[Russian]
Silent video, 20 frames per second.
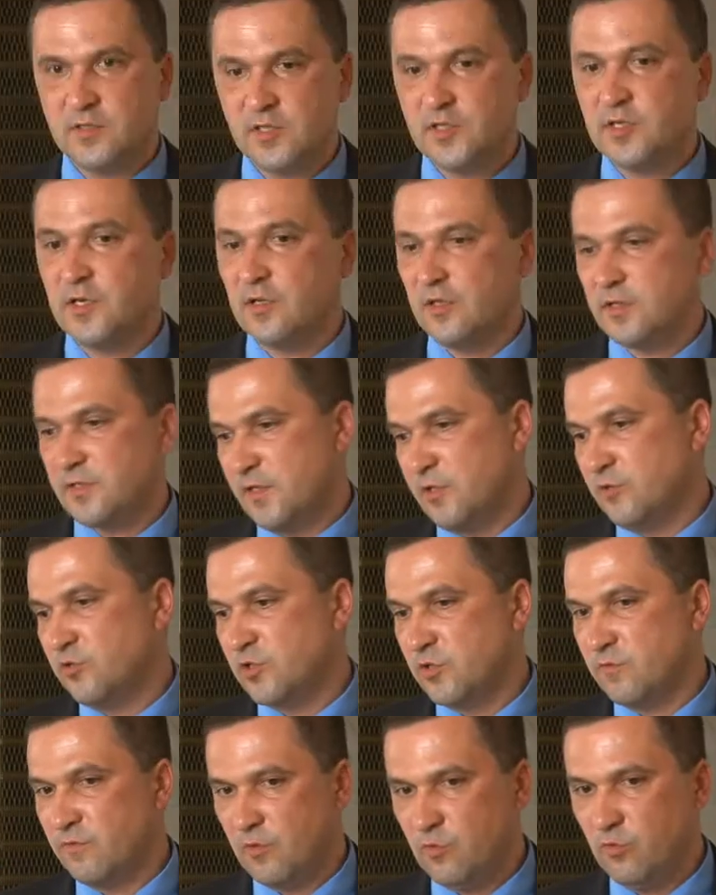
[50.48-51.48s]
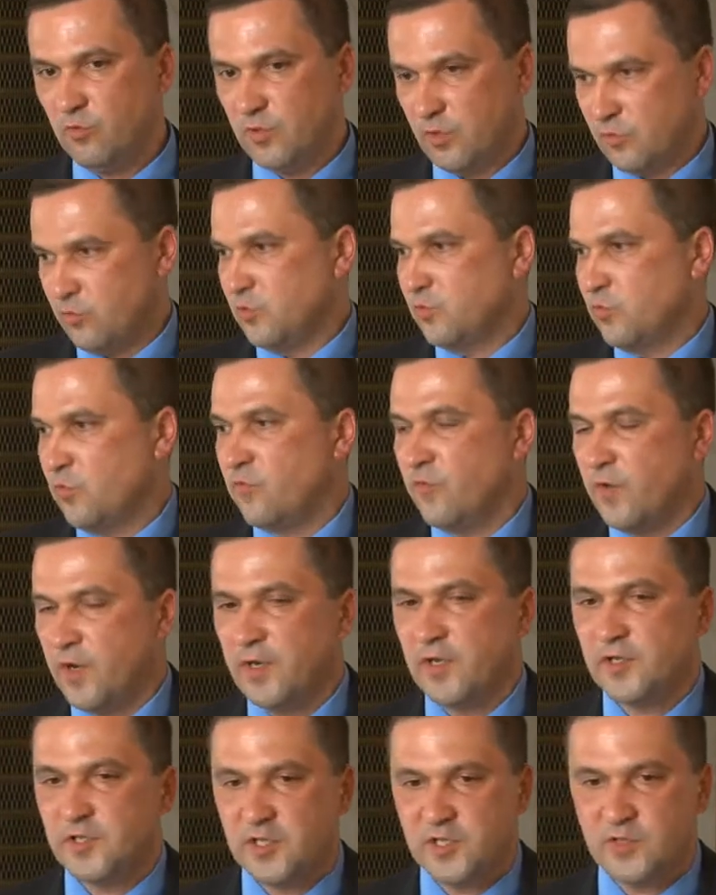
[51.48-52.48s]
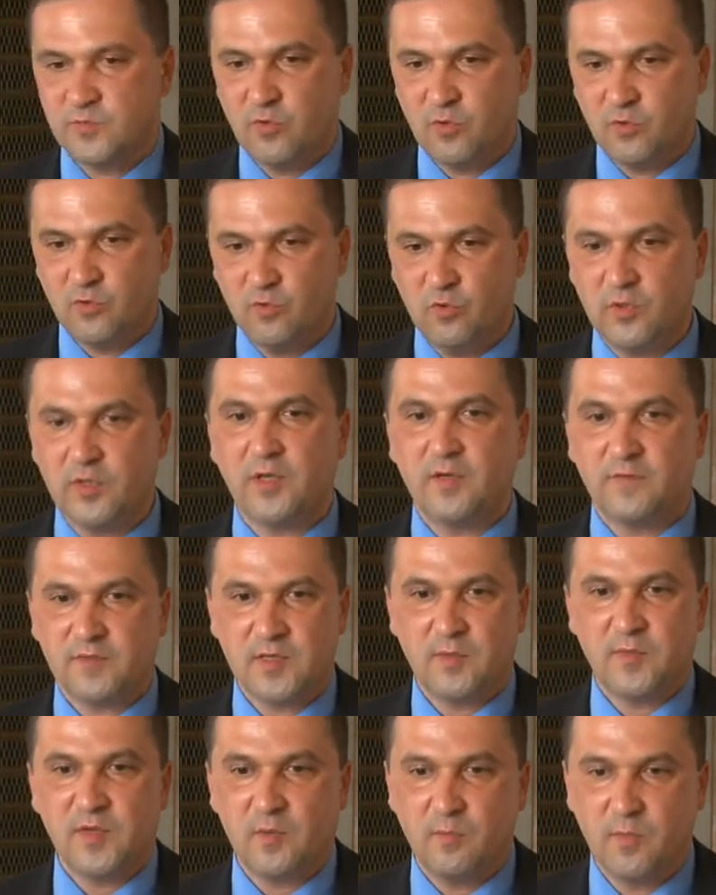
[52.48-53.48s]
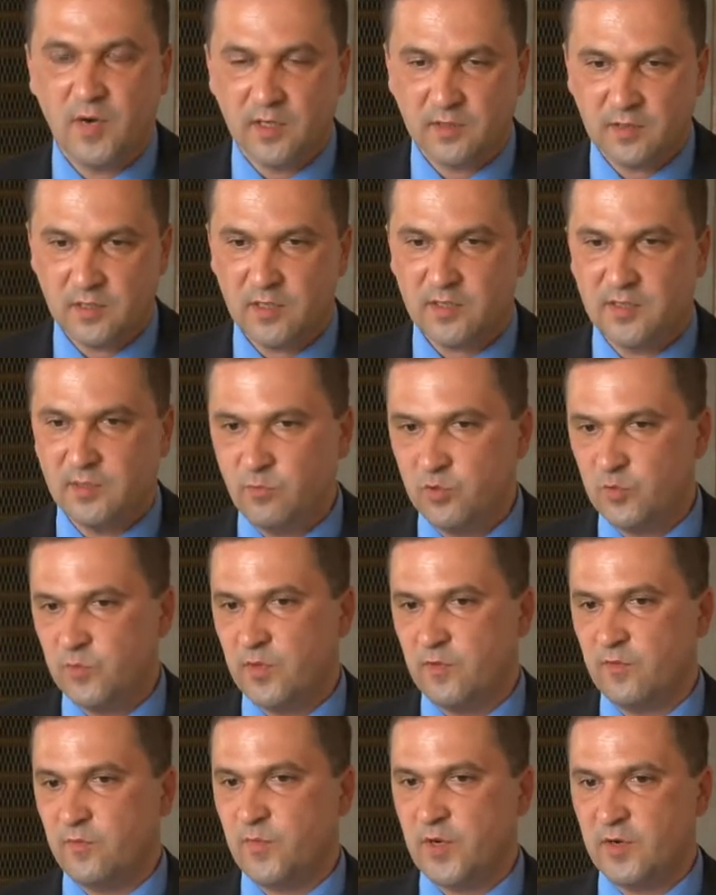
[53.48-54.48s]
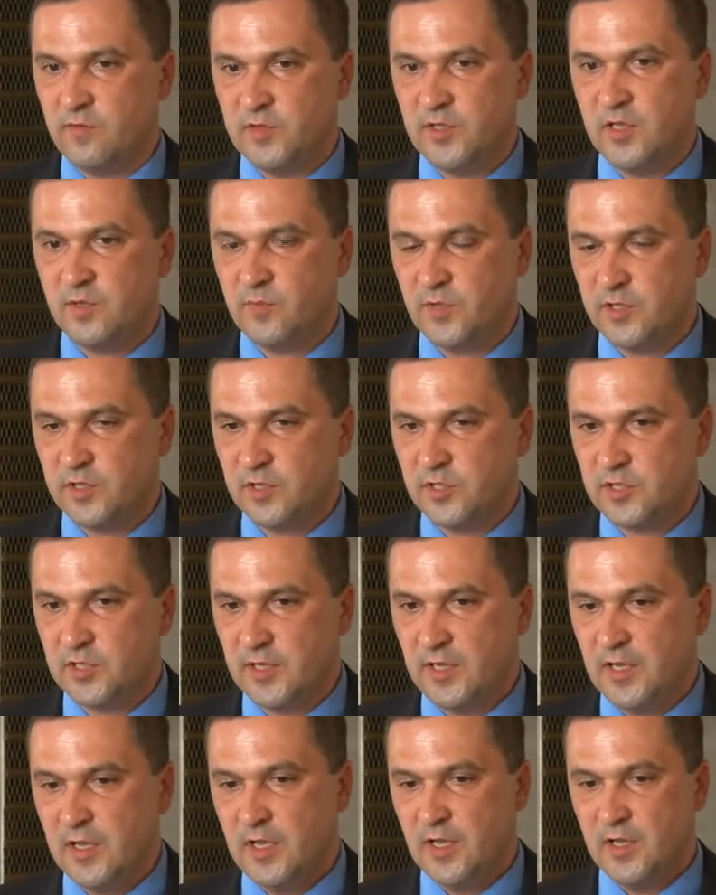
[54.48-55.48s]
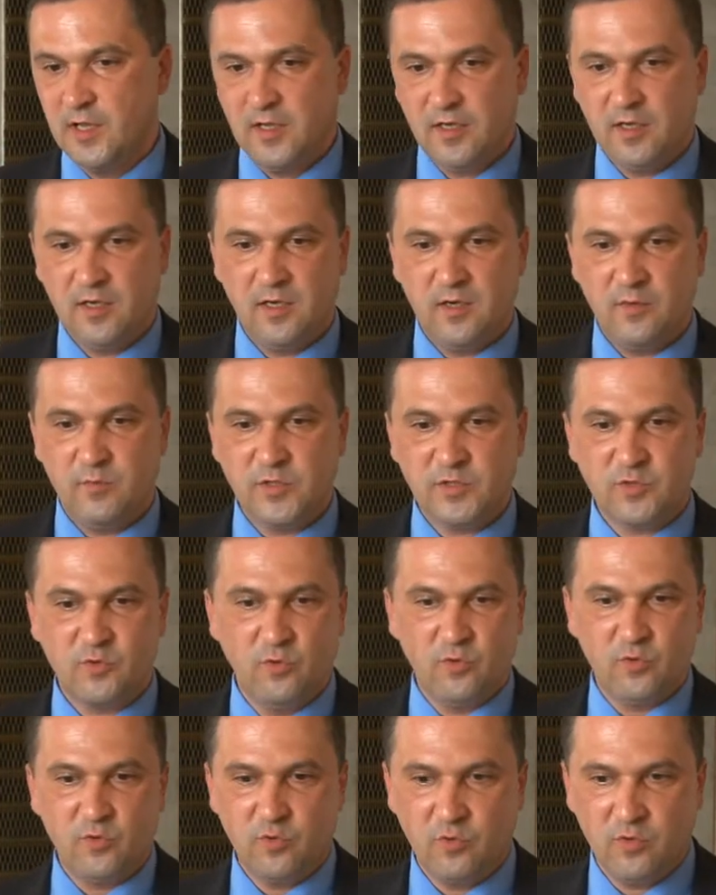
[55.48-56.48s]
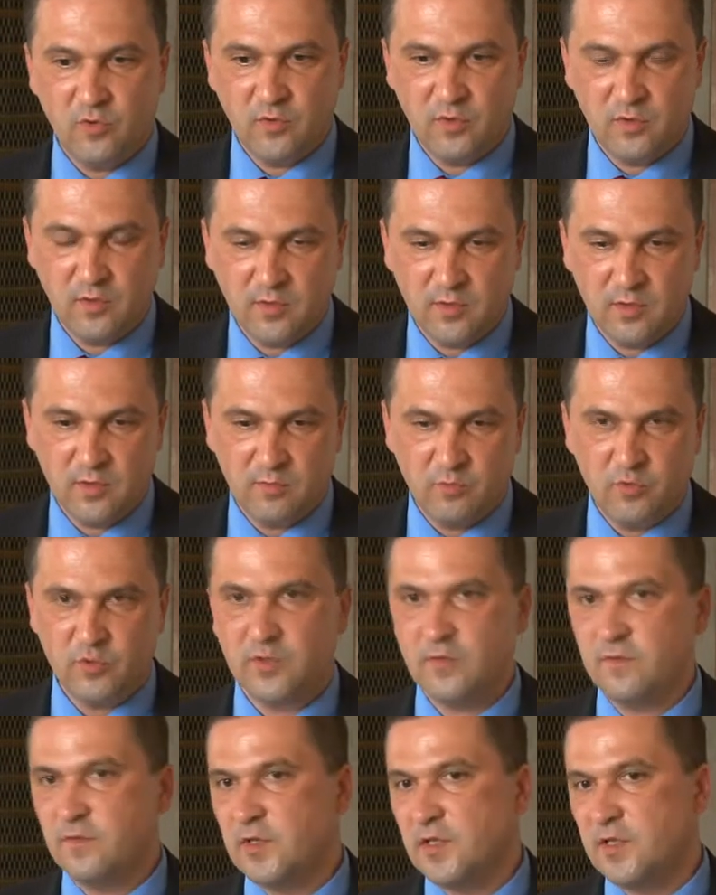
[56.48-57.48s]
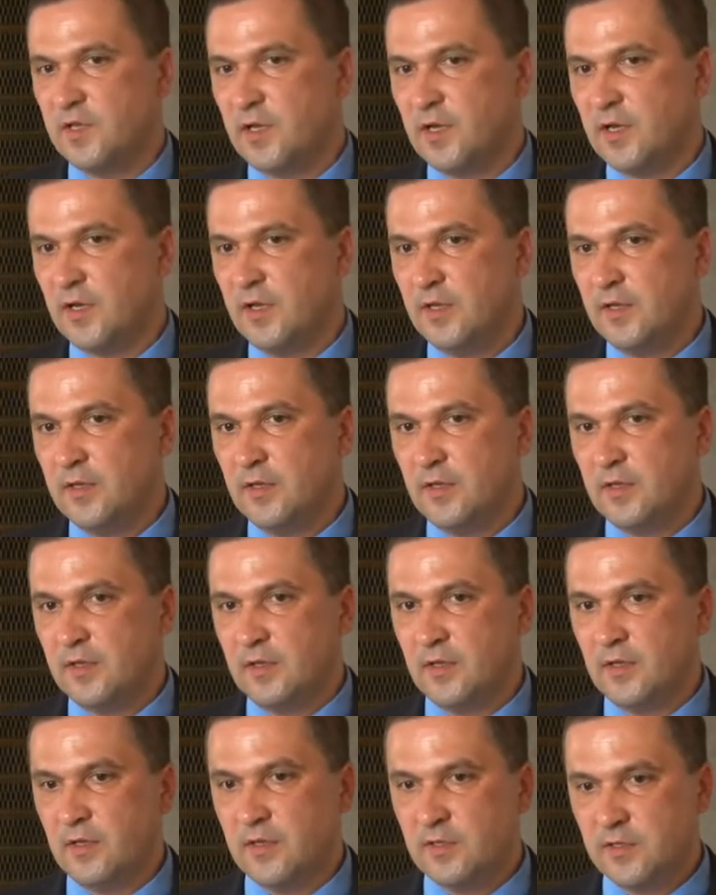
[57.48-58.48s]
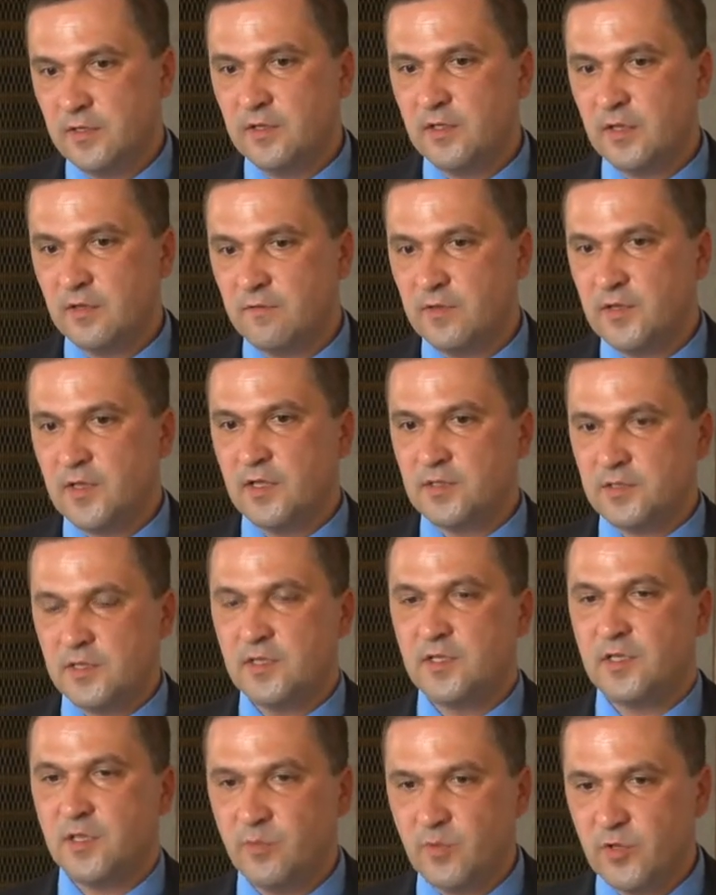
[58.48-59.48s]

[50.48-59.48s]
начала следующего года, то есть буквально через полгода, в самих банках, где будут проводить платежи, э, поскольку э, будет введена э, единая квитанция, единый